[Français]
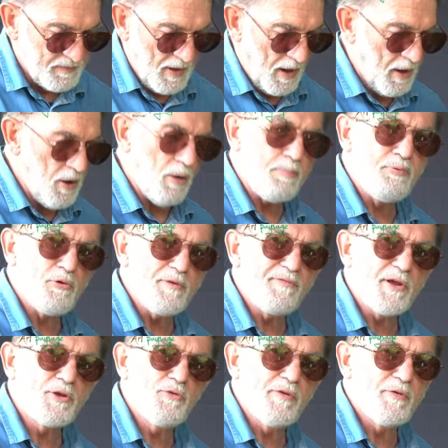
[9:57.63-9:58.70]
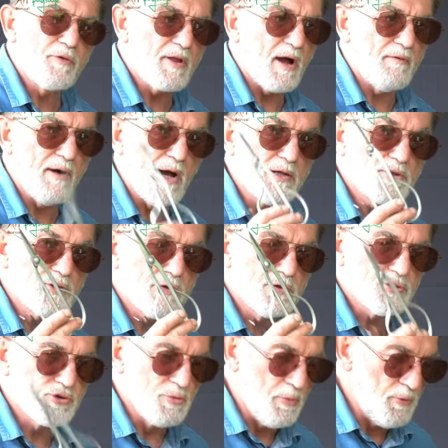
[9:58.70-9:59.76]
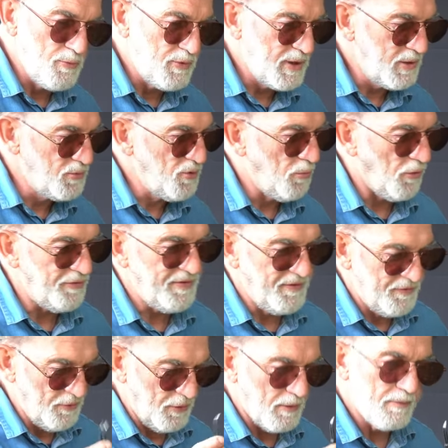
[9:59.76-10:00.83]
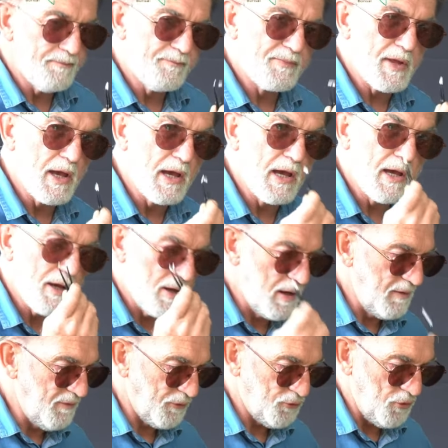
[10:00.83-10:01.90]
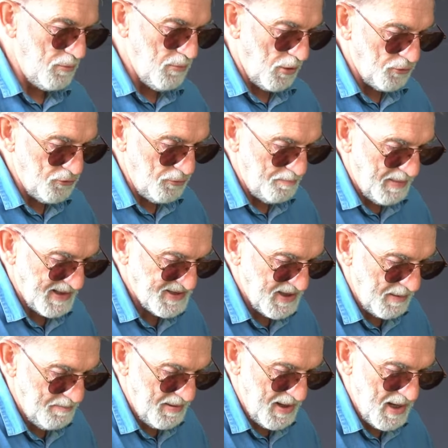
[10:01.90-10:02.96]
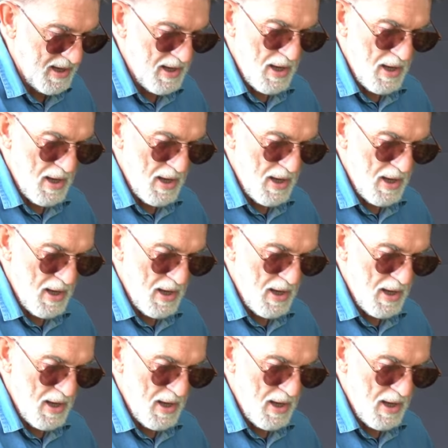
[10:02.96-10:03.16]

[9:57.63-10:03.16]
Alors pour effectuer ce travail, je me munis de mon ciseau et éventuellement d'une pince à épiler.